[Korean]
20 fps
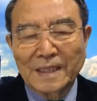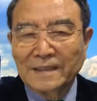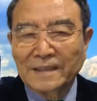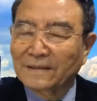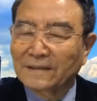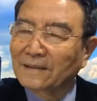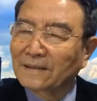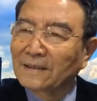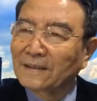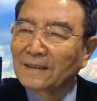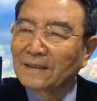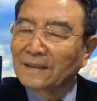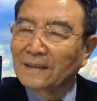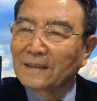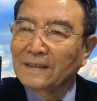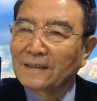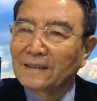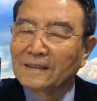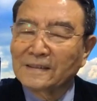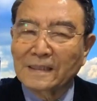한
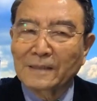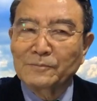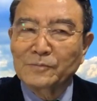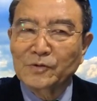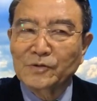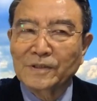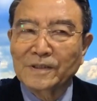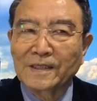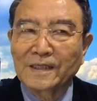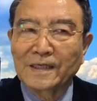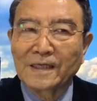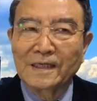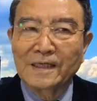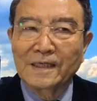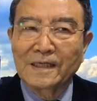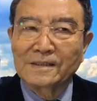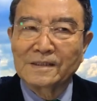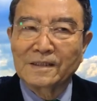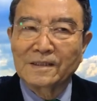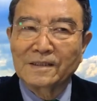2, 3주 전에
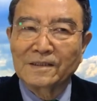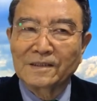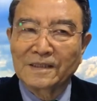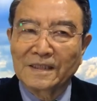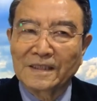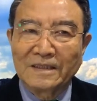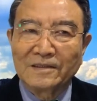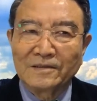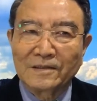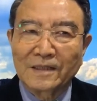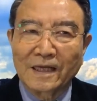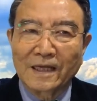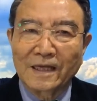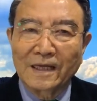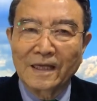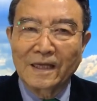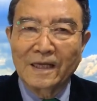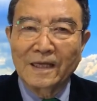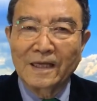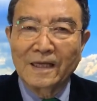얘기한 적이
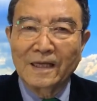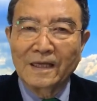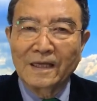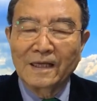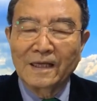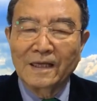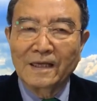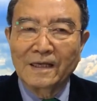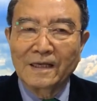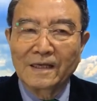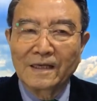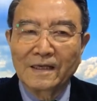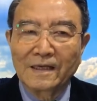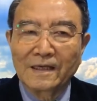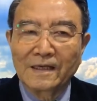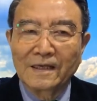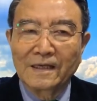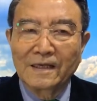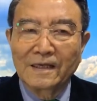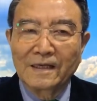있는데,
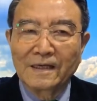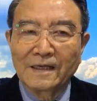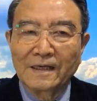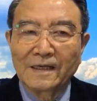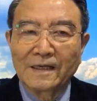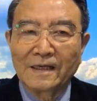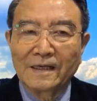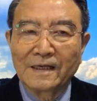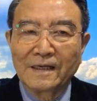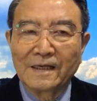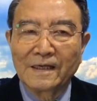예.